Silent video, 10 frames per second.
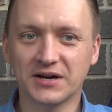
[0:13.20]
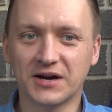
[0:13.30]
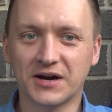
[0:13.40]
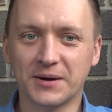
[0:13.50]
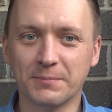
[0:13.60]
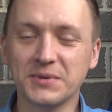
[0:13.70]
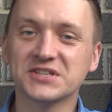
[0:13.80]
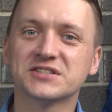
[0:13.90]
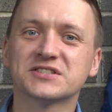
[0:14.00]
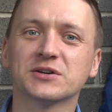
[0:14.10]
а,
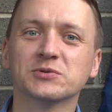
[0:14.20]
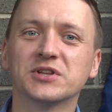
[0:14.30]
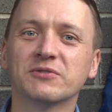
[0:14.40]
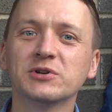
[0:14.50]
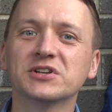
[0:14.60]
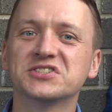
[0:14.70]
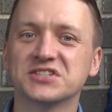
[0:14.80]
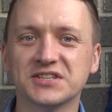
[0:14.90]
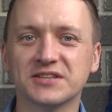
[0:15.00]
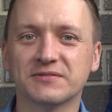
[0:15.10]
месяц такой довольно
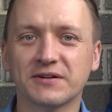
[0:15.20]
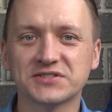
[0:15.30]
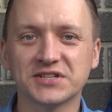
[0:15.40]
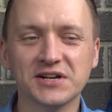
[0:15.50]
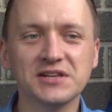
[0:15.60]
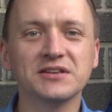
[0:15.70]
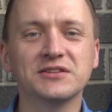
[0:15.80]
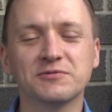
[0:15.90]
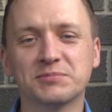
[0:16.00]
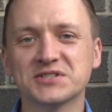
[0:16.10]
тихий в Австралии,
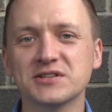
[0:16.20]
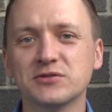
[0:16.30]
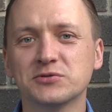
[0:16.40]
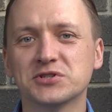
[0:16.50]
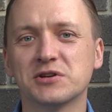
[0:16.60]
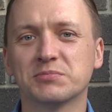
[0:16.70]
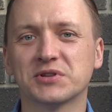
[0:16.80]
не в последнюю очередь,